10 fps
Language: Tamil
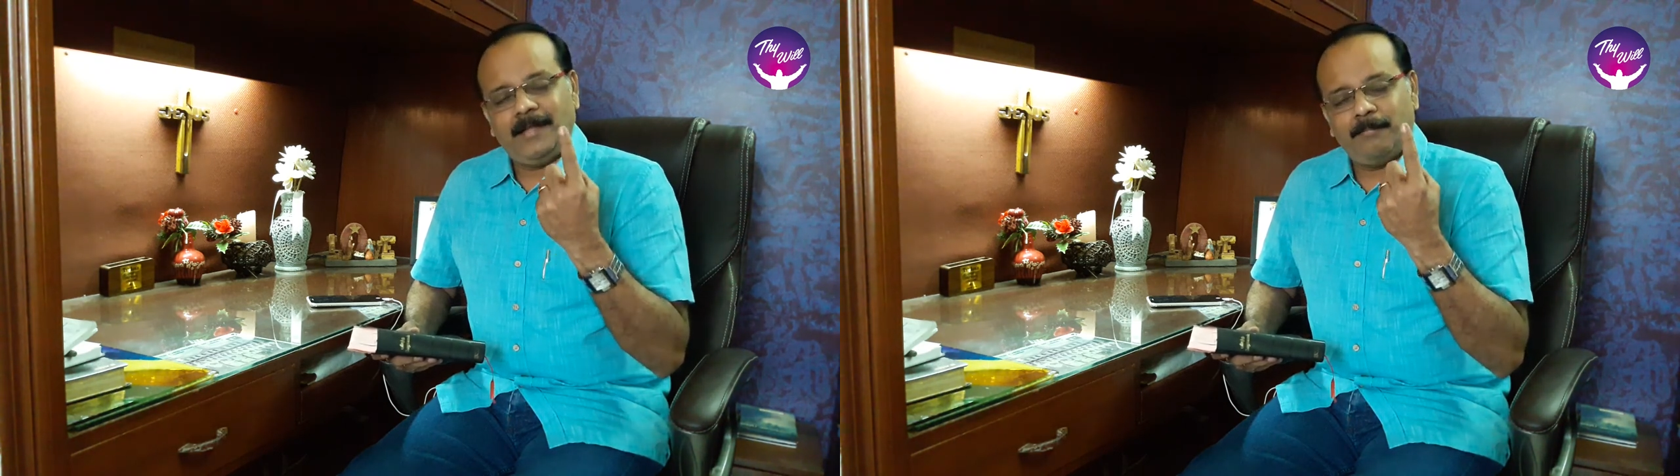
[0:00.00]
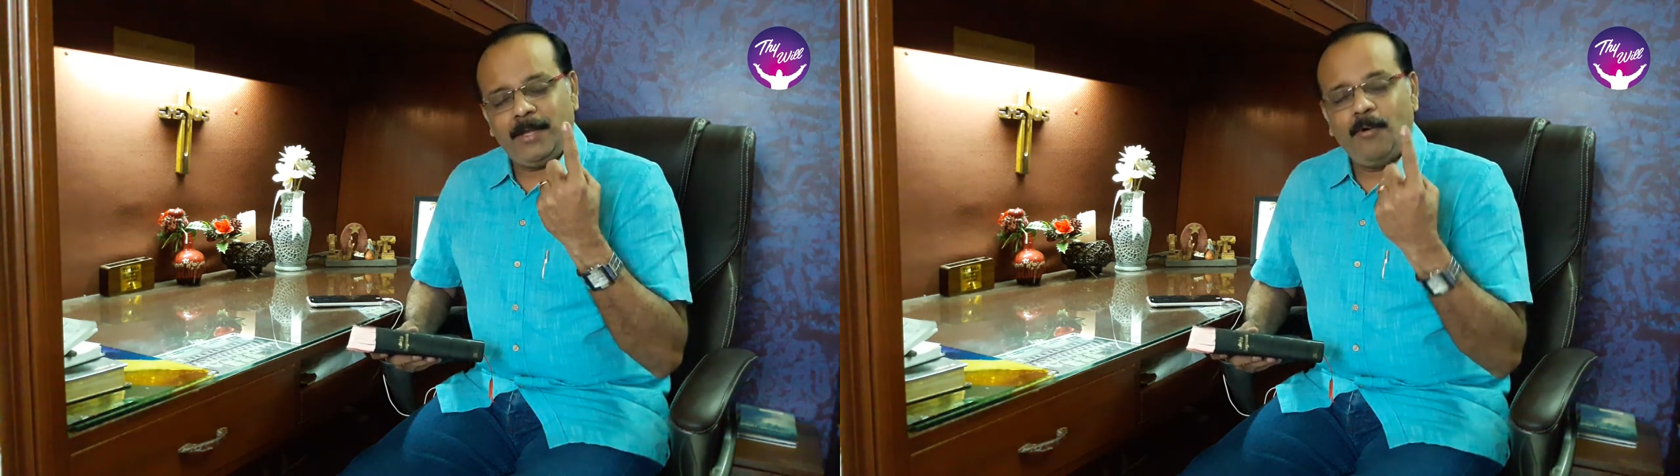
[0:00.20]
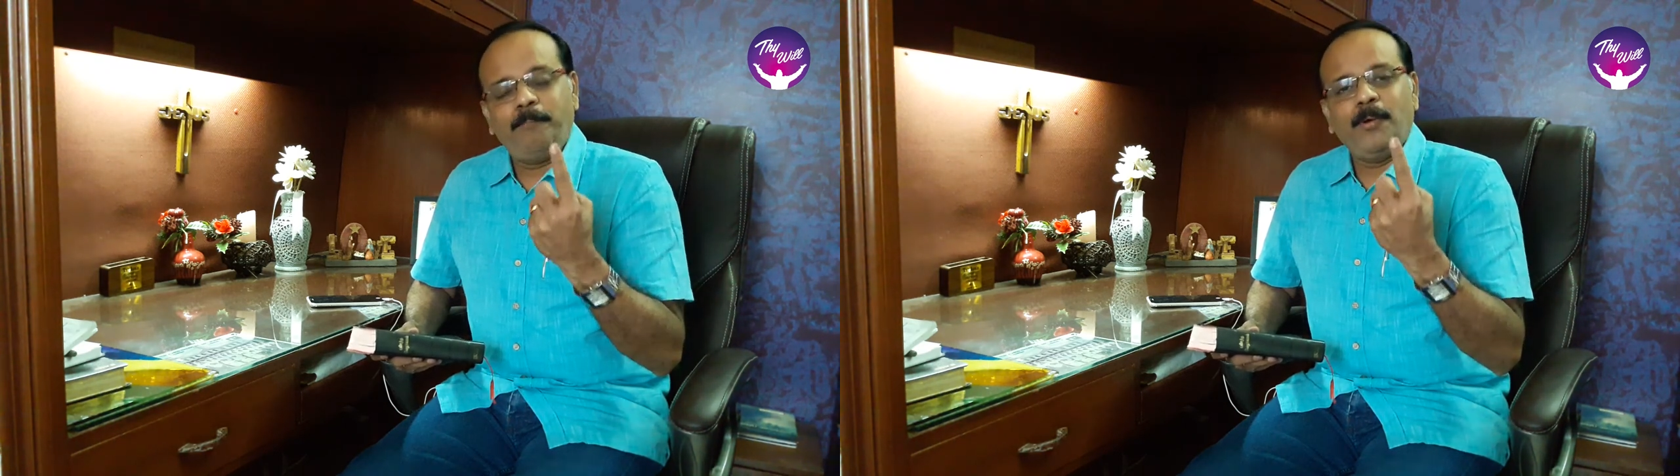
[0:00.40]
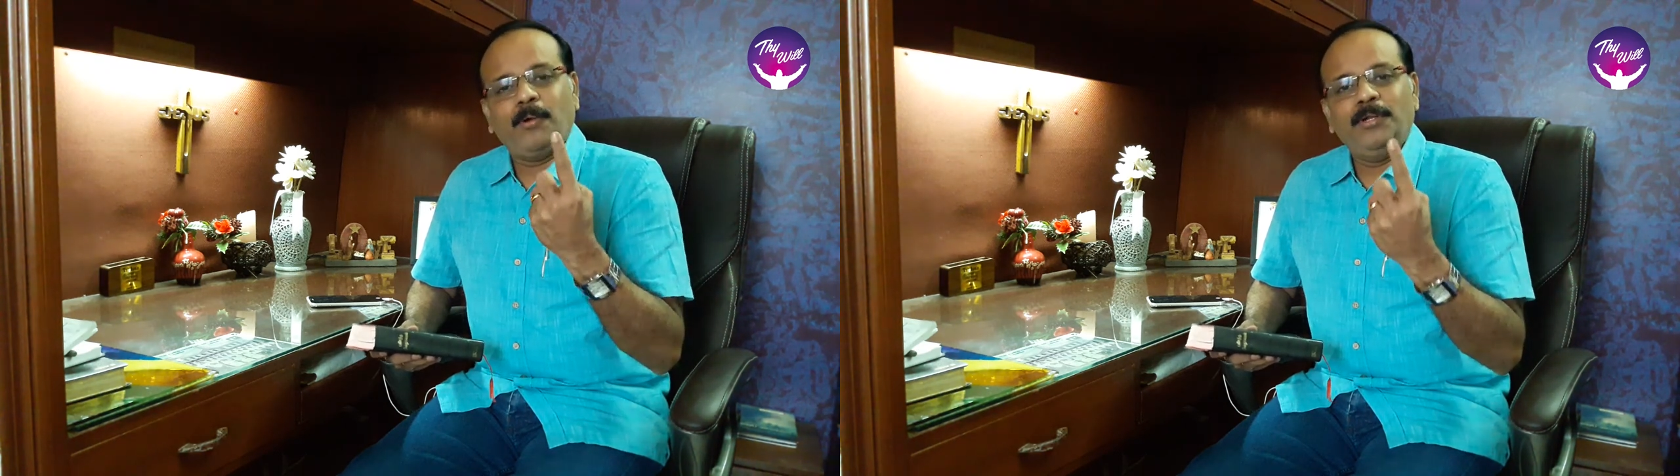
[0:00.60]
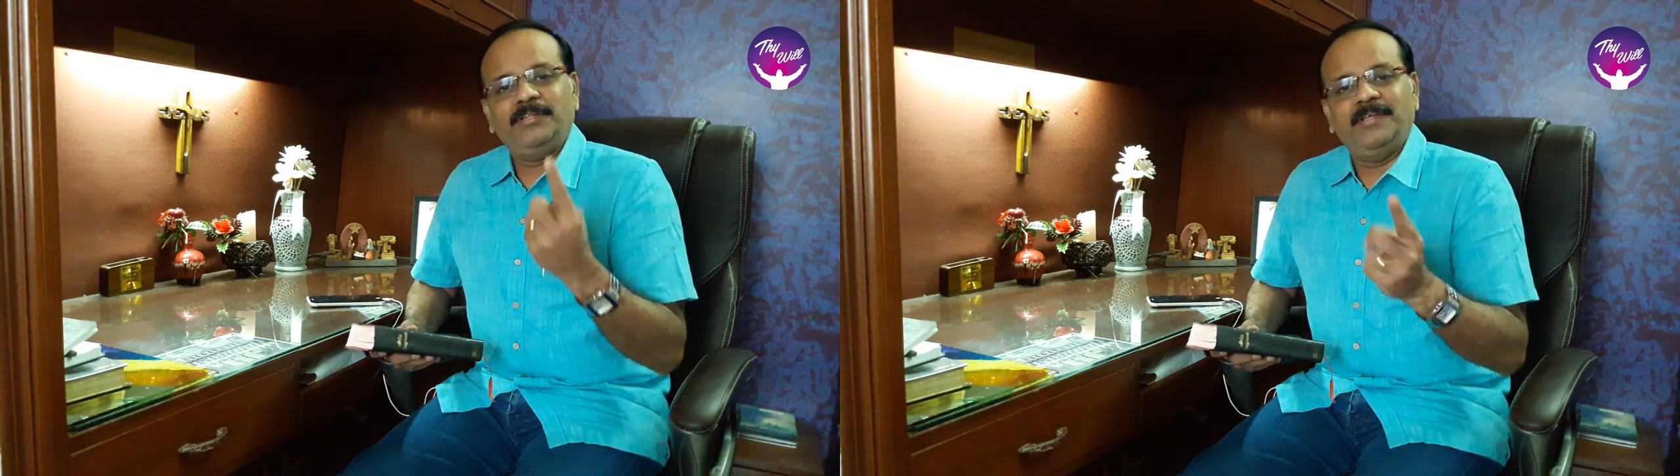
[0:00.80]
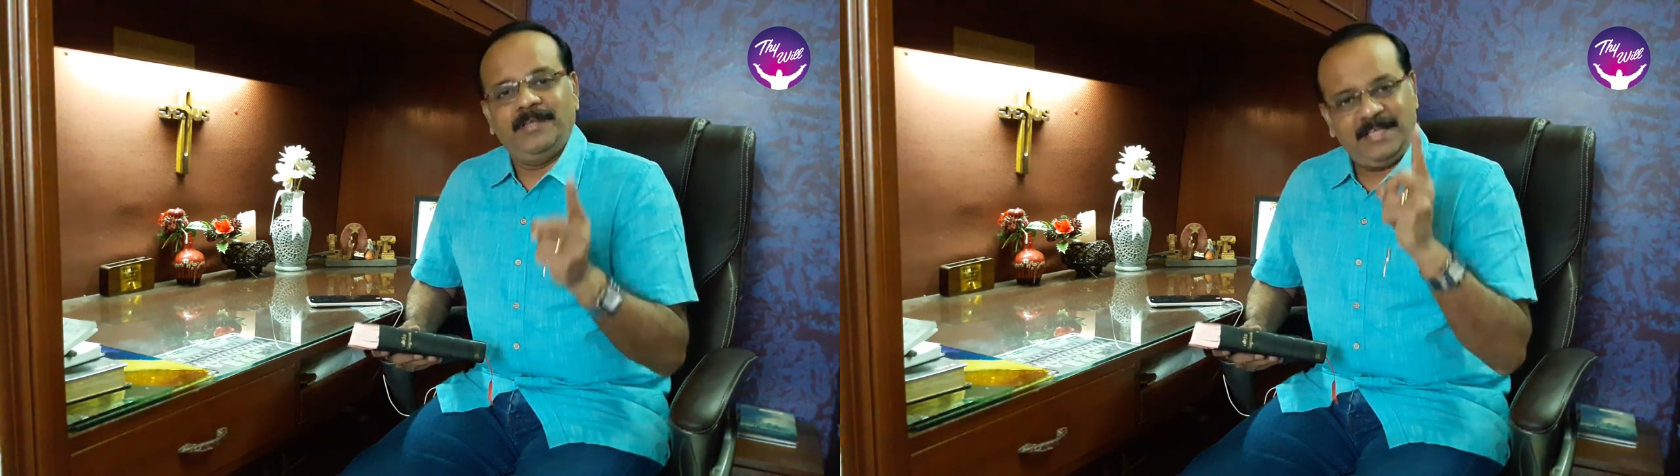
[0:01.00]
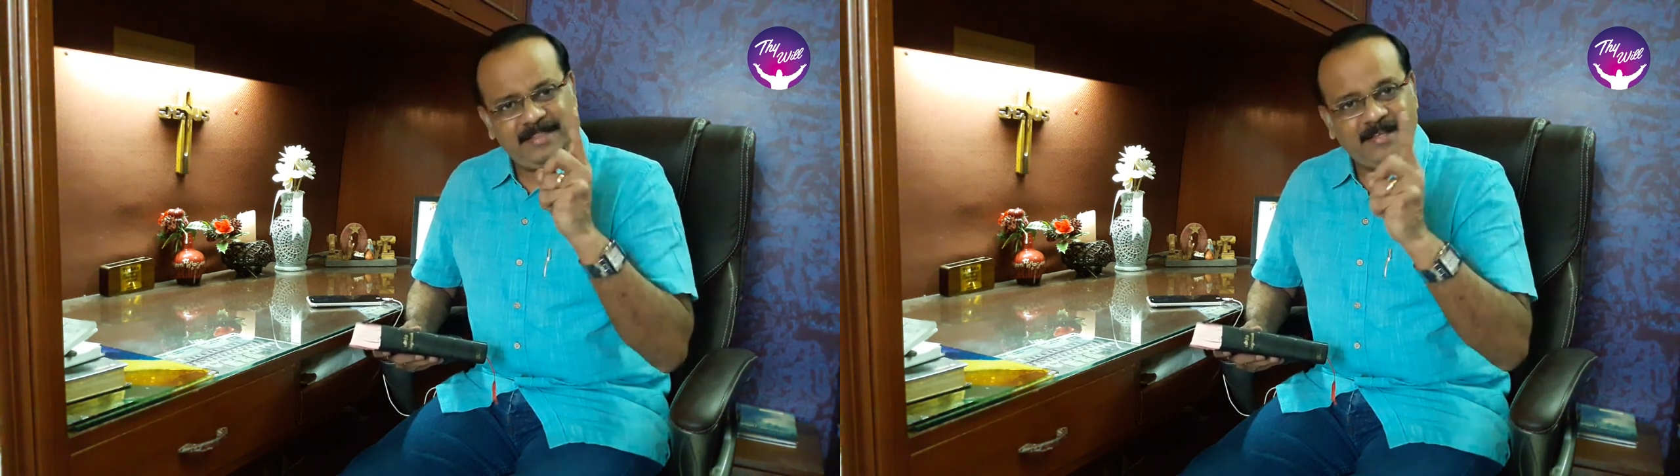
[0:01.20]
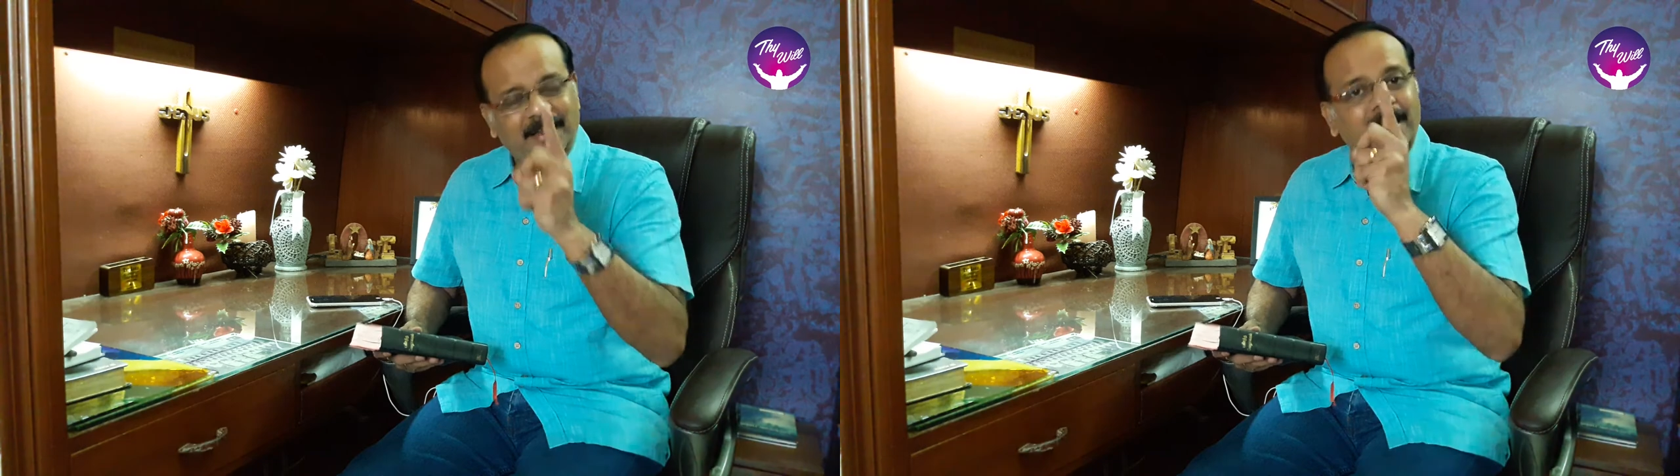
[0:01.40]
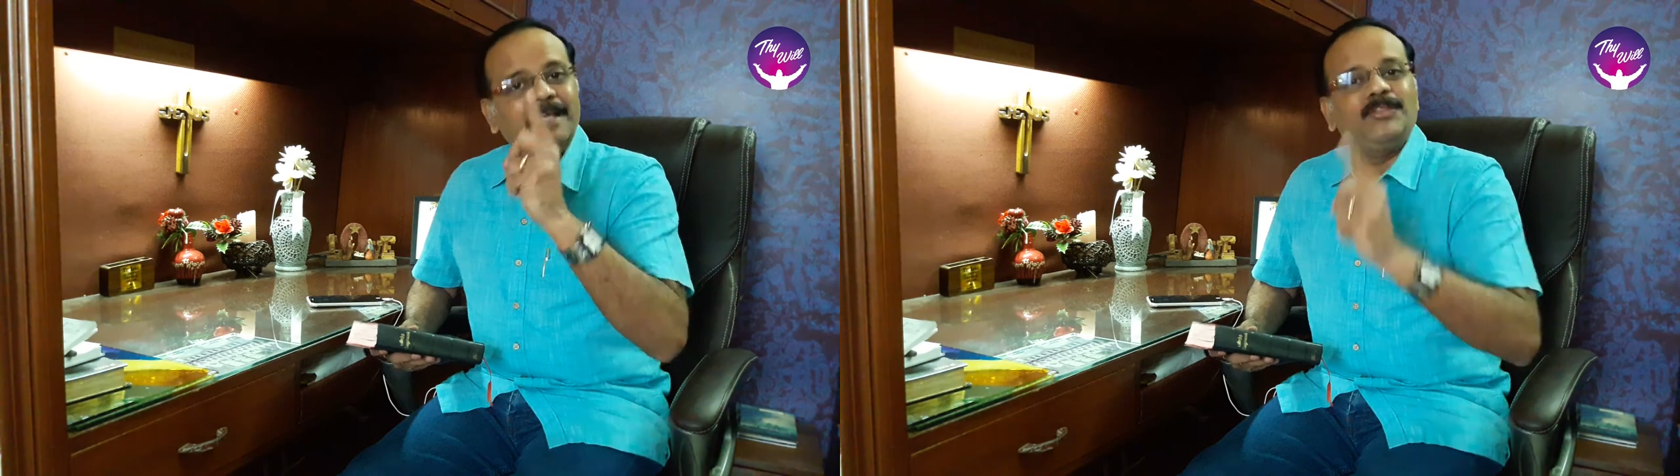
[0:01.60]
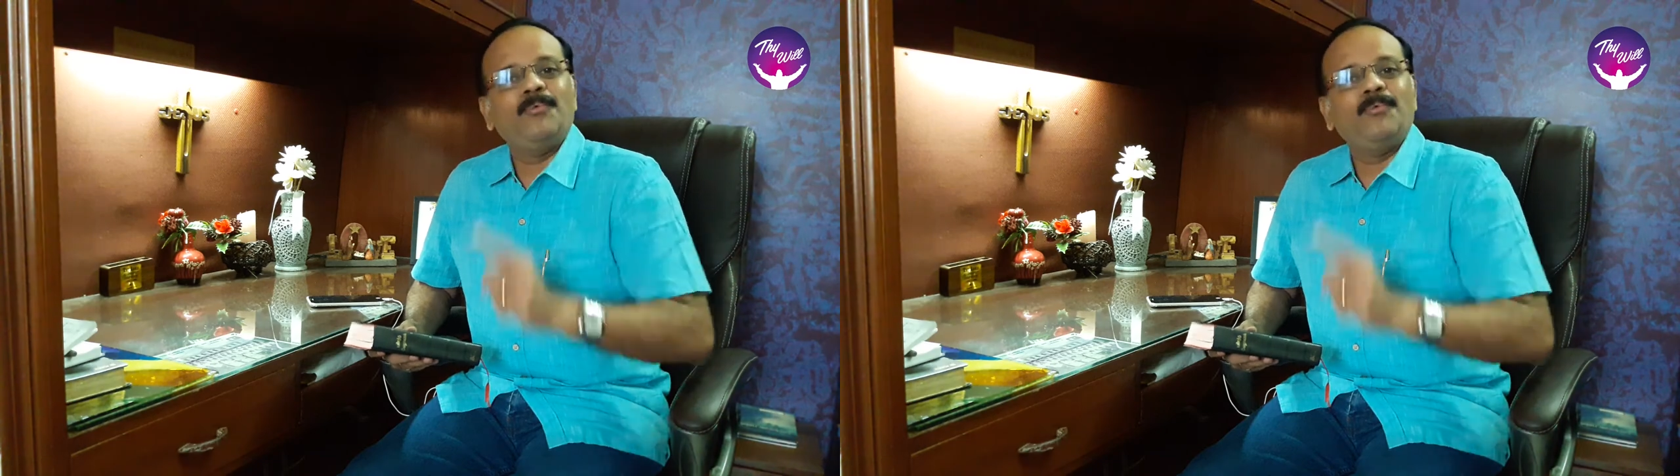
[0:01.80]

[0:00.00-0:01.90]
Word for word: நம்மை ஒப்பு கொடுத்து இந்த நாளை